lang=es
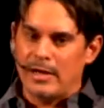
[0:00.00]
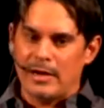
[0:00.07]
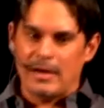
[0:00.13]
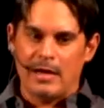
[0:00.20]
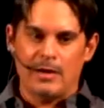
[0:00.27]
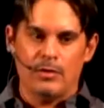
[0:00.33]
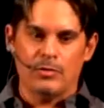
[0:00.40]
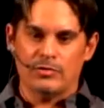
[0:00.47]

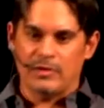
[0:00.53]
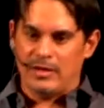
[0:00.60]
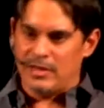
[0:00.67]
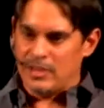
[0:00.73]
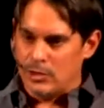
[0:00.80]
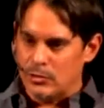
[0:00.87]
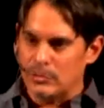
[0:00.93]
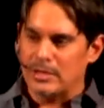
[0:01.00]
las cosas
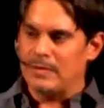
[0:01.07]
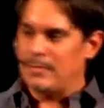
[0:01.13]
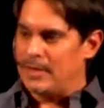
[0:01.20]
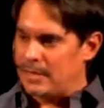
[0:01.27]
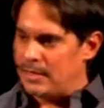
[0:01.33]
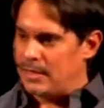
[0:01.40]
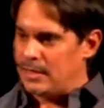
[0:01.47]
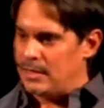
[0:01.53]
de otra
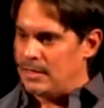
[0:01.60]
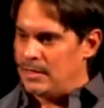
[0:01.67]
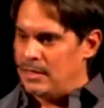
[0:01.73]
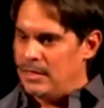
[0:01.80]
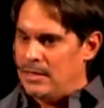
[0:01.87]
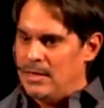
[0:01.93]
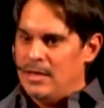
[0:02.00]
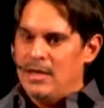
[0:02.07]
manera,
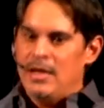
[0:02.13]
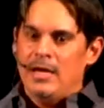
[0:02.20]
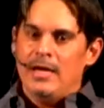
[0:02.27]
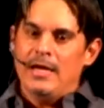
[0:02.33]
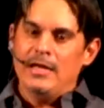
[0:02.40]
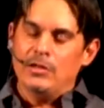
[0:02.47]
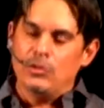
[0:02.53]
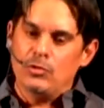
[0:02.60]

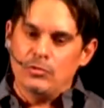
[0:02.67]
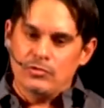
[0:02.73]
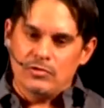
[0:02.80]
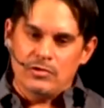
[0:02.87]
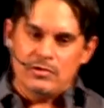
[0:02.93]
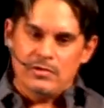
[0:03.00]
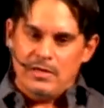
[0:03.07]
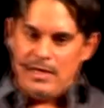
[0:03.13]

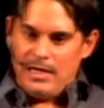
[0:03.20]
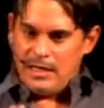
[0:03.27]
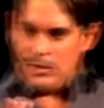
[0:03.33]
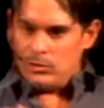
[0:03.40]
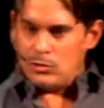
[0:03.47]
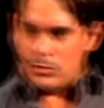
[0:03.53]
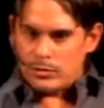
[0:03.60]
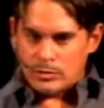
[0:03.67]
entonces el
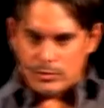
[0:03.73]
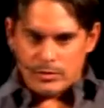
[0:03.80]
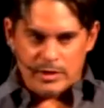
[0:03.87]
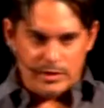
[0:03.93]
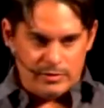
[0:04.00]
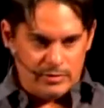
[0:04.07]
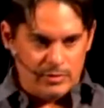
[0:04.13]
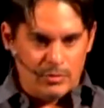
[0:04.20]
entorno
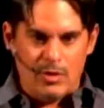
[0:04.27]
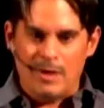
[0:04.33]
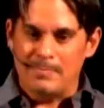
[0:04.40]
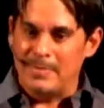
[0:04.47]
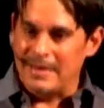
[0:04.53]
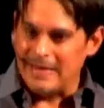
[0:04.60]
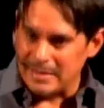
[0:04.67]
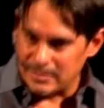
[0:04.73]
que se nos
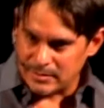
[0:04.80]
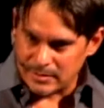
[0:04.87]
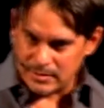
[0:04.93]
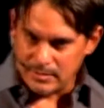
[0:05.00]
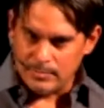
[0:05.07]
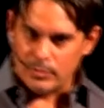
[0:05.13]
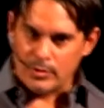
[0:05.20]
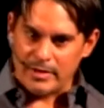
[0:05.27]

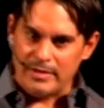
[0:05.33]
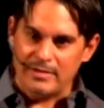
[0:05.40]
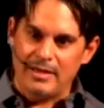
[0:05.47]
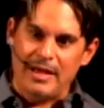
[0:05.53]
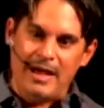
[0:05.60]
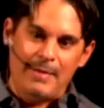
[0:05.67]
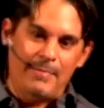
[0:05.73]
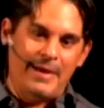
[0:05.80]
aparece, porque es
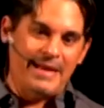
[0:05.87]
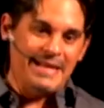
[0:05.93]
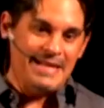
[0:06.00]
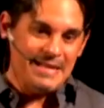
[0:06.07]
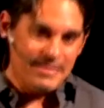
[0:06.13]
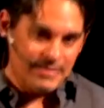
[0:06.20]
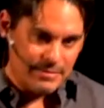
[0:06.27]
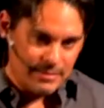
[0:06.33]

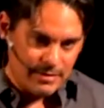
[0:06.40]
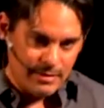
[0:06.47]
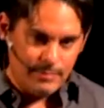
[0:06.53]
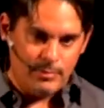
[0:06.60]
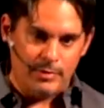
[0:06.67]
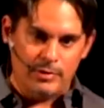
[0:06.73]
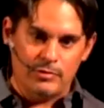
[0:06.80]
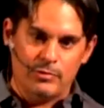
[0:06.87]
apariencia,
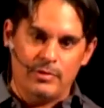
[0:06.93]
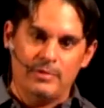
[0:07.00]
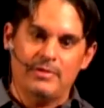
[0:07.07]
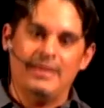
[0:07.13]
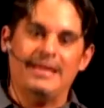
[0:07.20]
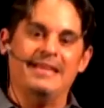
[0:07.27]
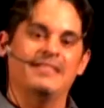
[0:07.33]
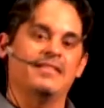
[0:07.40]
por eso es
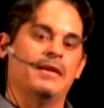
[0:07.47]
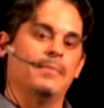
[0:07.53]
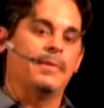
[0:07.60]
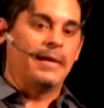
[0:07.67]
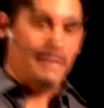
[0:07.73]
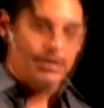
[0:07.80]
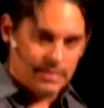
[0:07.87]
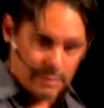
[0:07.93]
que se
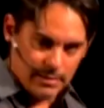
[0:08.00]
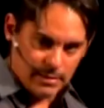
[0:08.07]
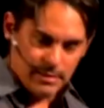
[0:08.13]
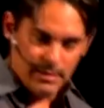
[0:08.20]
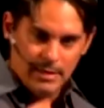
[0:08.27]
aparece,